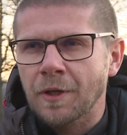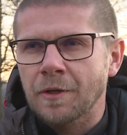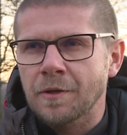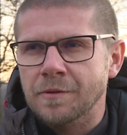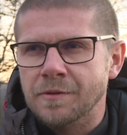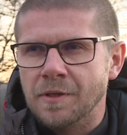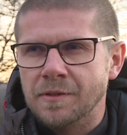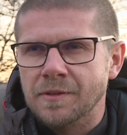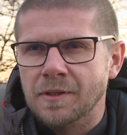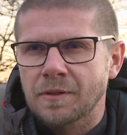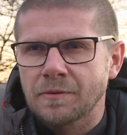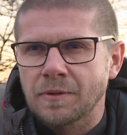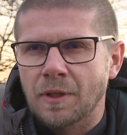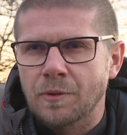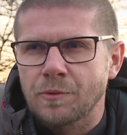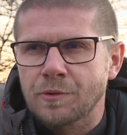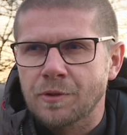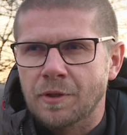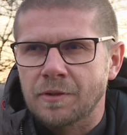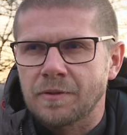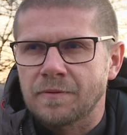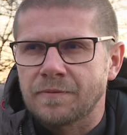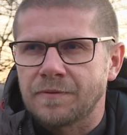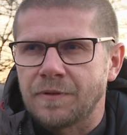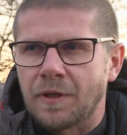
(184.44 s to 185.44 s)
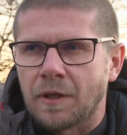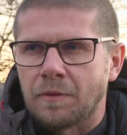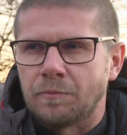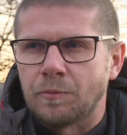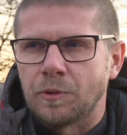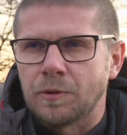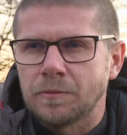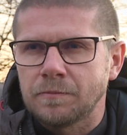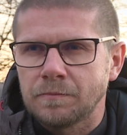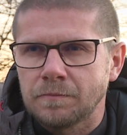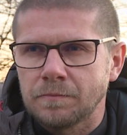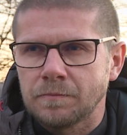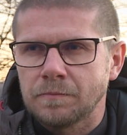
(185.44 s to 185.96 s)
tego został nauczony w
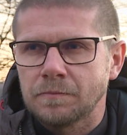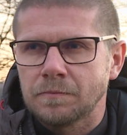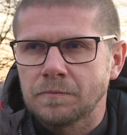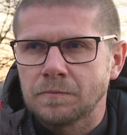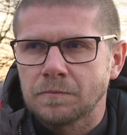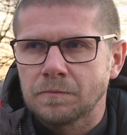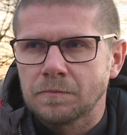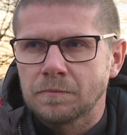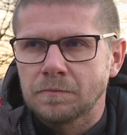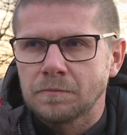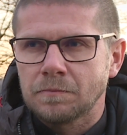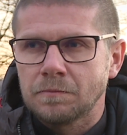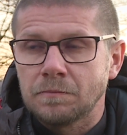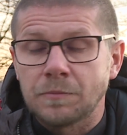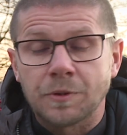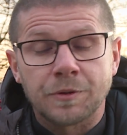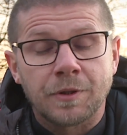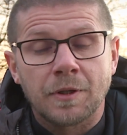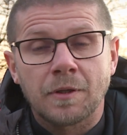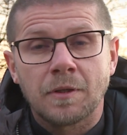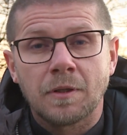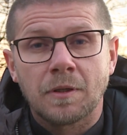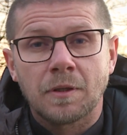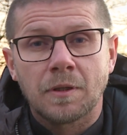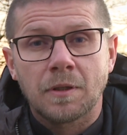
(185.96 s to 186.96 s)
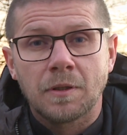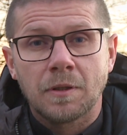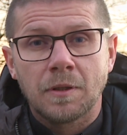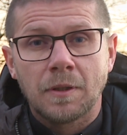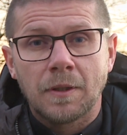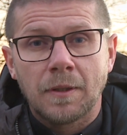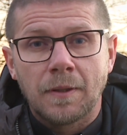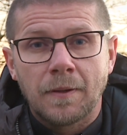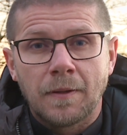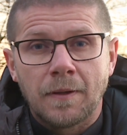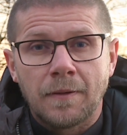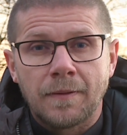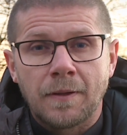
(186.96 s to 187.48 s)
domu, bo tego
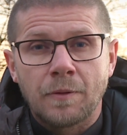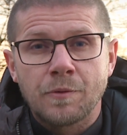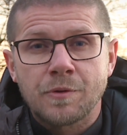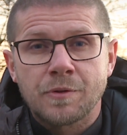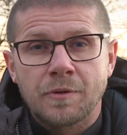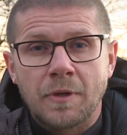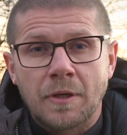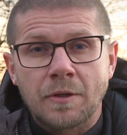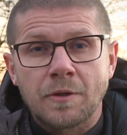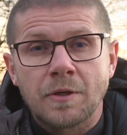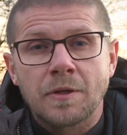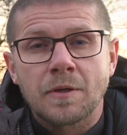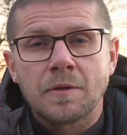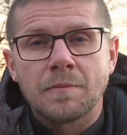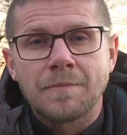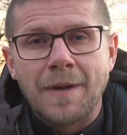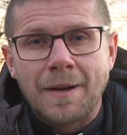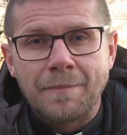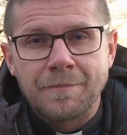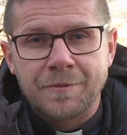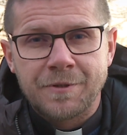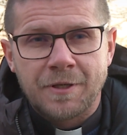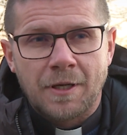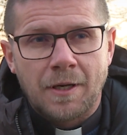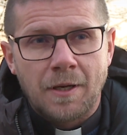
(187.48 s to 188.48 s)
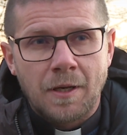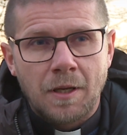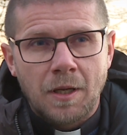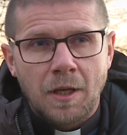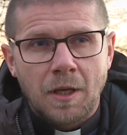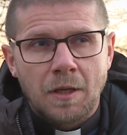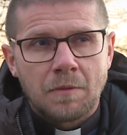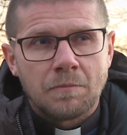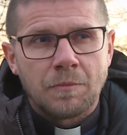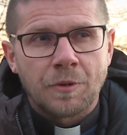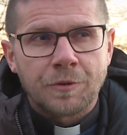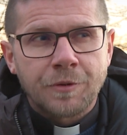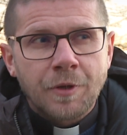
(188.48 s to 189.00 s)
nauczyła go jego babcia,
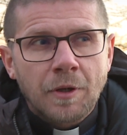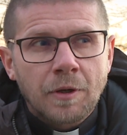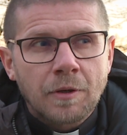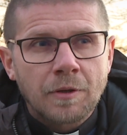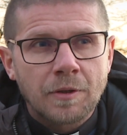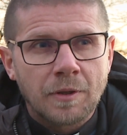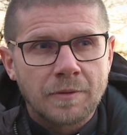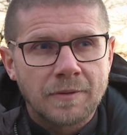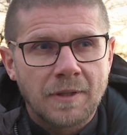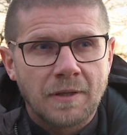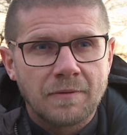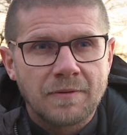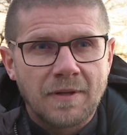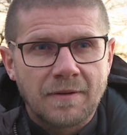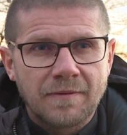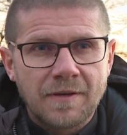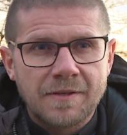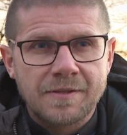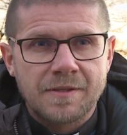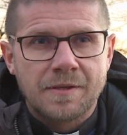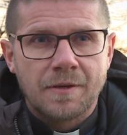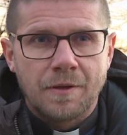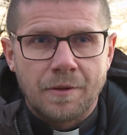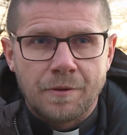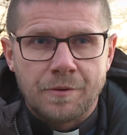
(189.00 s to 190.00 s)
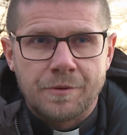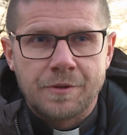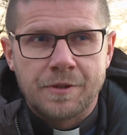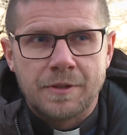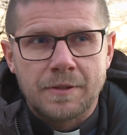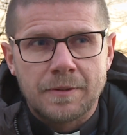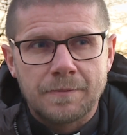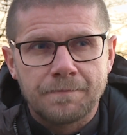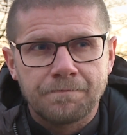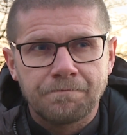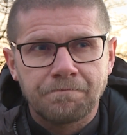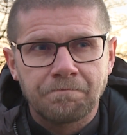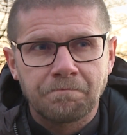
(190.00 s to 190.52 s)
bo to oglądał na własne
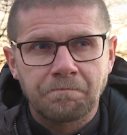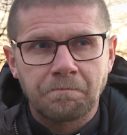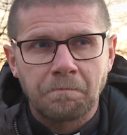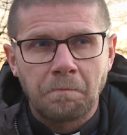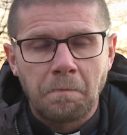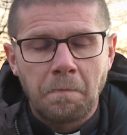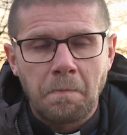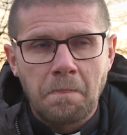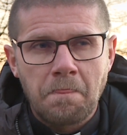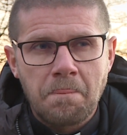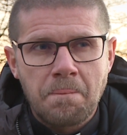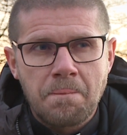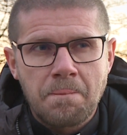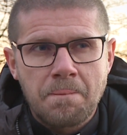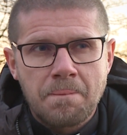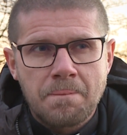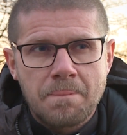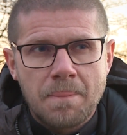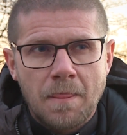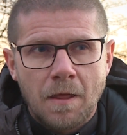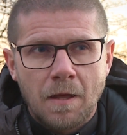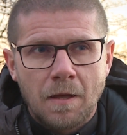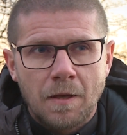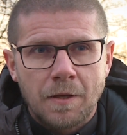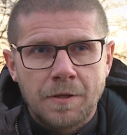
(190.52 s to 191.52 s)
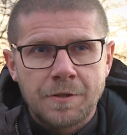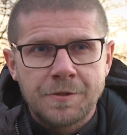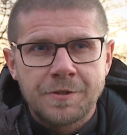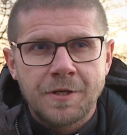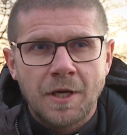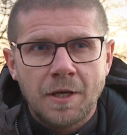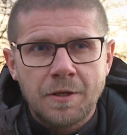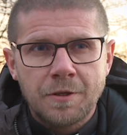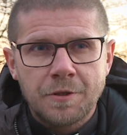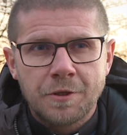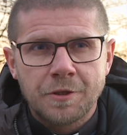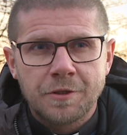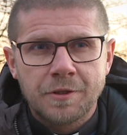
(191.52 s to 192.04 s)
oczy.
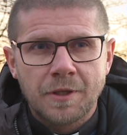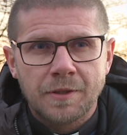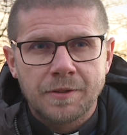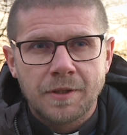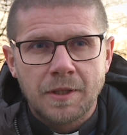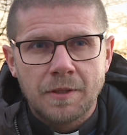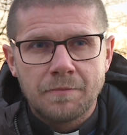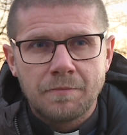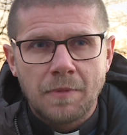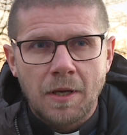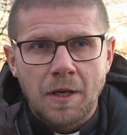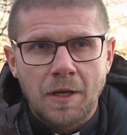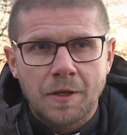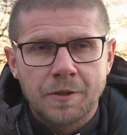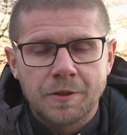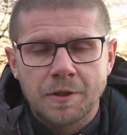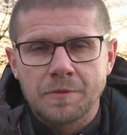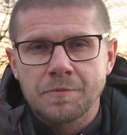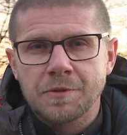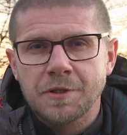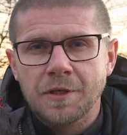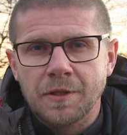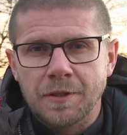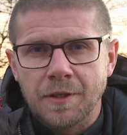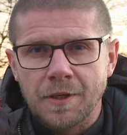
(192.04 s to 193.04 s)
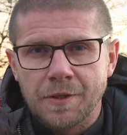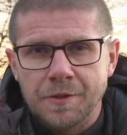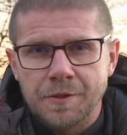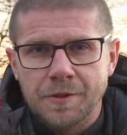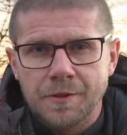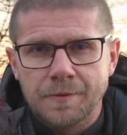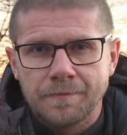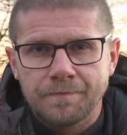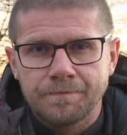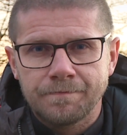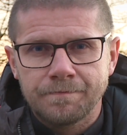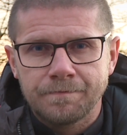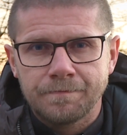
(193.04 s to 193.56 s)
Dzielisz się tym, czym
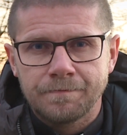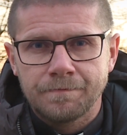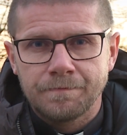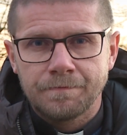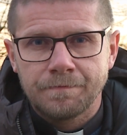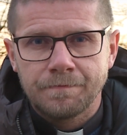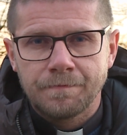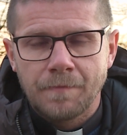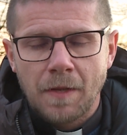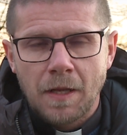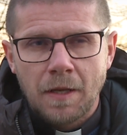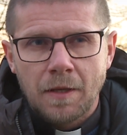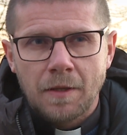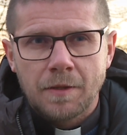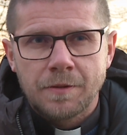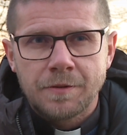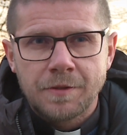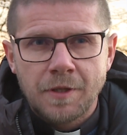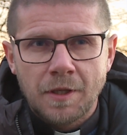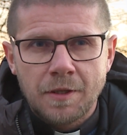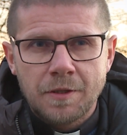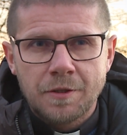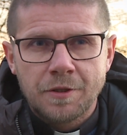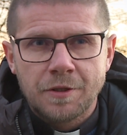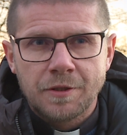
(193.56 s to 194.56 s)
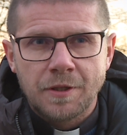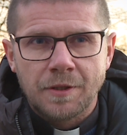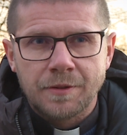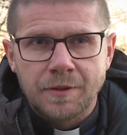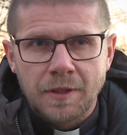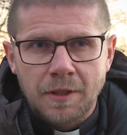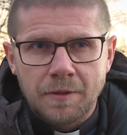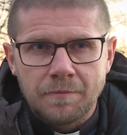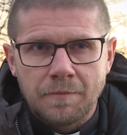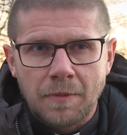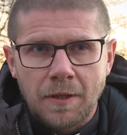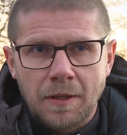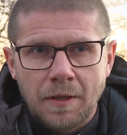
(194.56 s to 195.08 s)
żyjesz. Dzielisz się
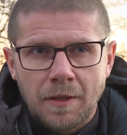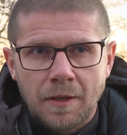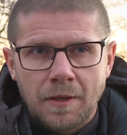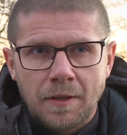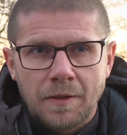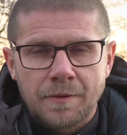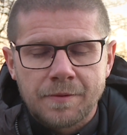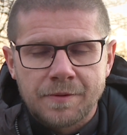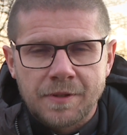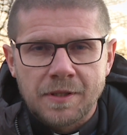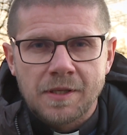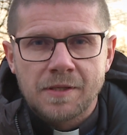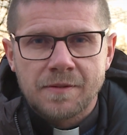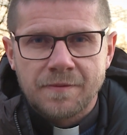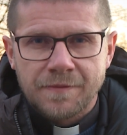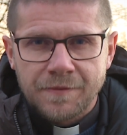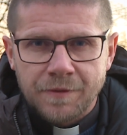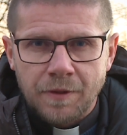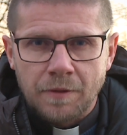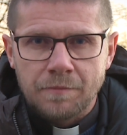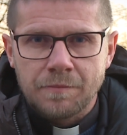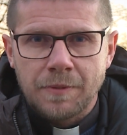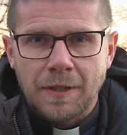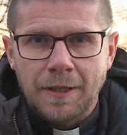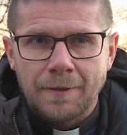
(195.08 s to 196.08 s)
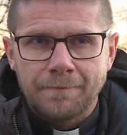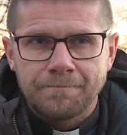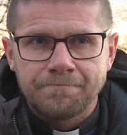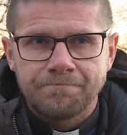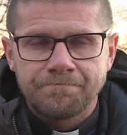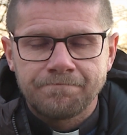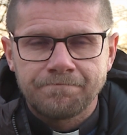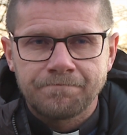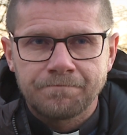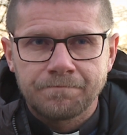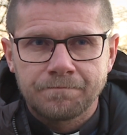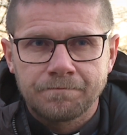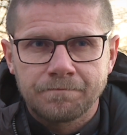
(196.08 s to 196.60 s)
tym, co jest w tobie.
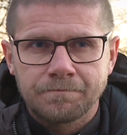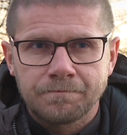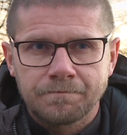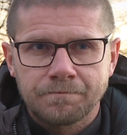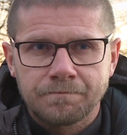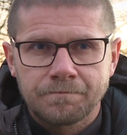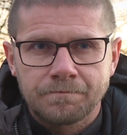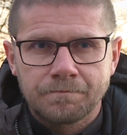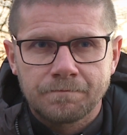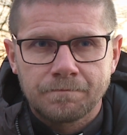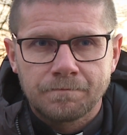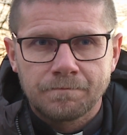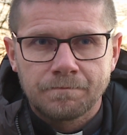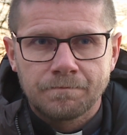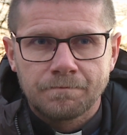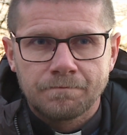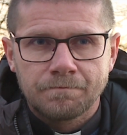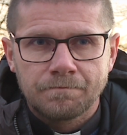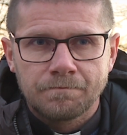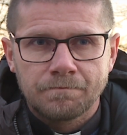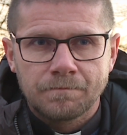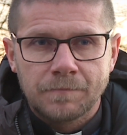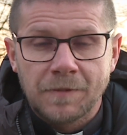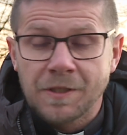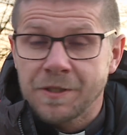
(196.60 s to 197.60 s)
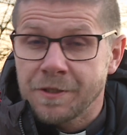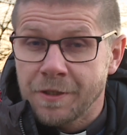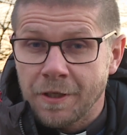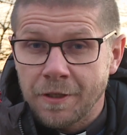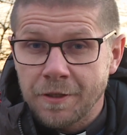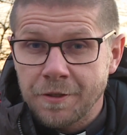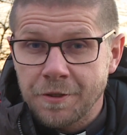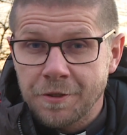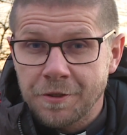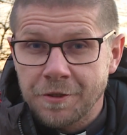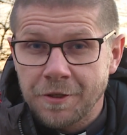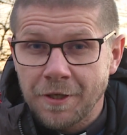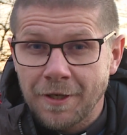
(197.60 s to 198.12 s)

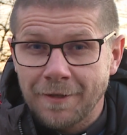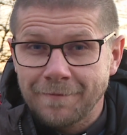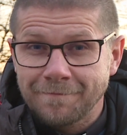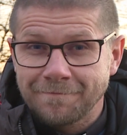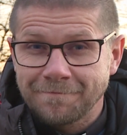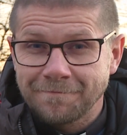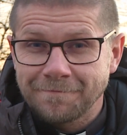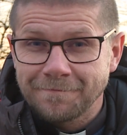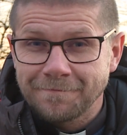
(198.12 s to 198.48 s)
Dzielisz się?